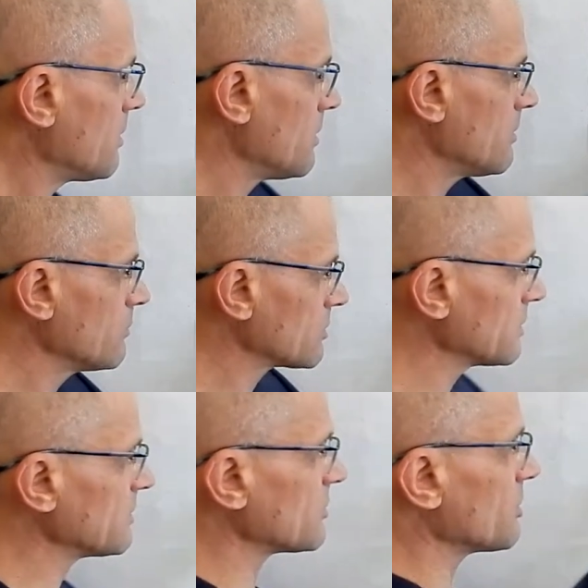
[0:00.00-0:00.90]
Вот,
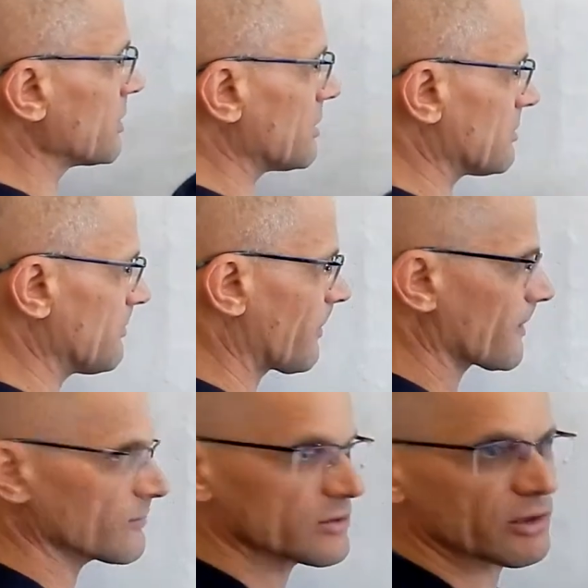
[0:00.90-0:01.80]
они собирают,
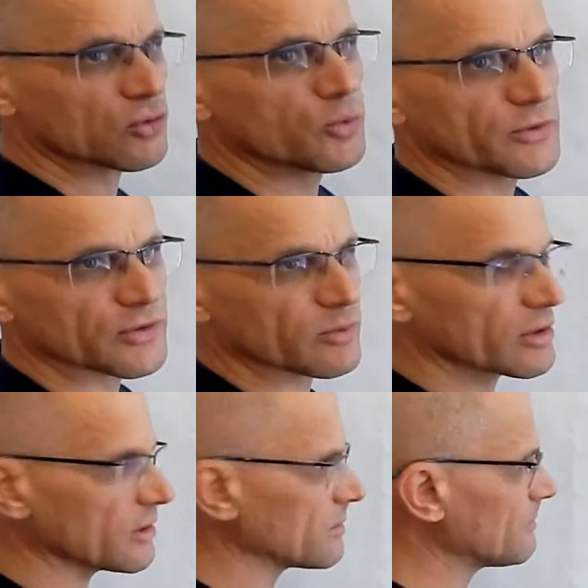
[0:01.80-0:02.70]
в совокупность
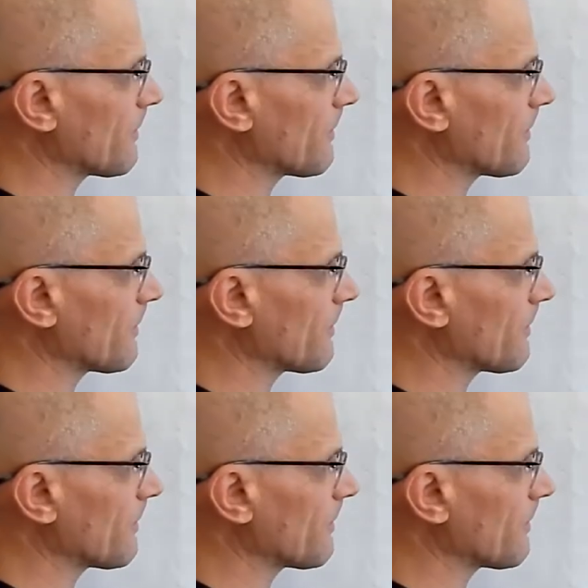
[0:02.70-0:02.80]
собирают.